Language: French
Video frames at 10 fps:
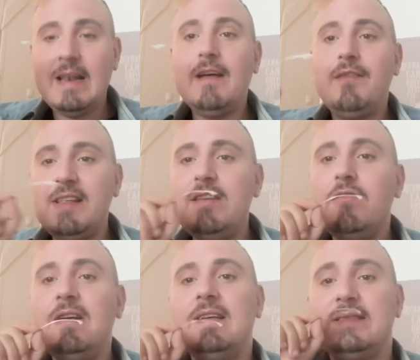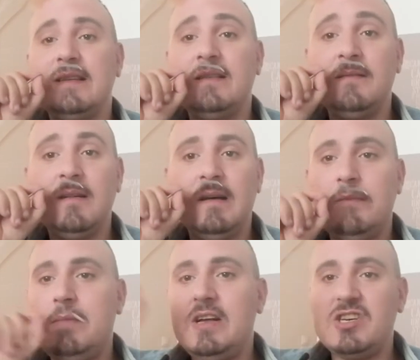La vanille, on la sent.
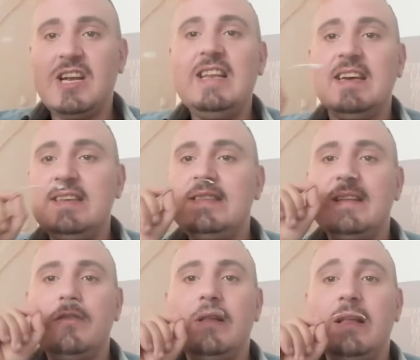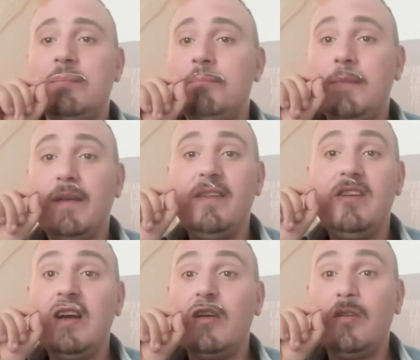Mélange à l'iris, ça donne un
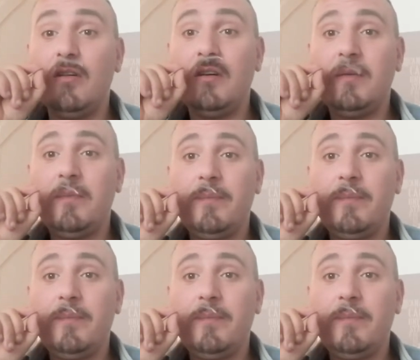merveilleux accord.